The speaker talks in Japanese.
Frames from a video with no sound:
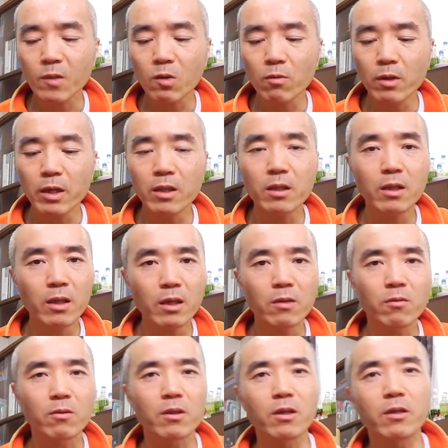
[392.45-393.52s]
この辺でね、
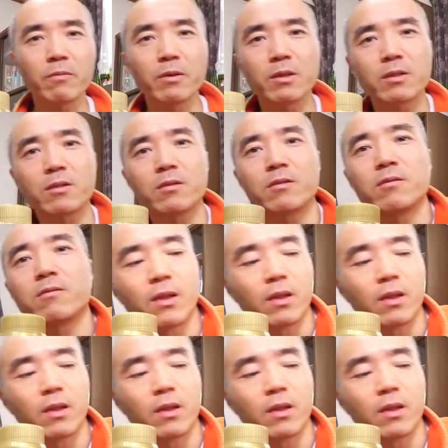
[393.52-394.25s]
取っていきます。